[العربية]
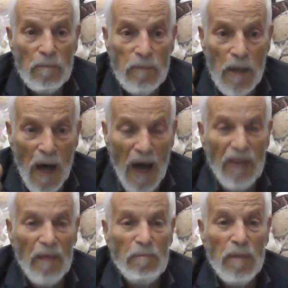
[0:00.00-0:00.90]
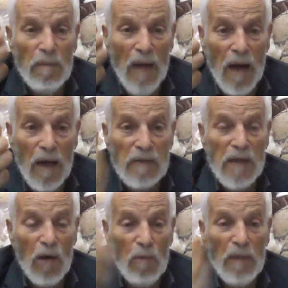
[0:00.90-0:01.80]
أعظم بما
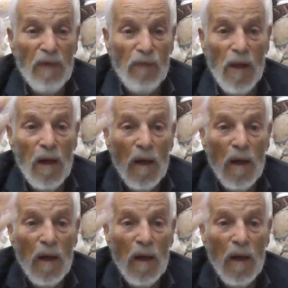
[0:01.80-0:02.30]
أخزاكم به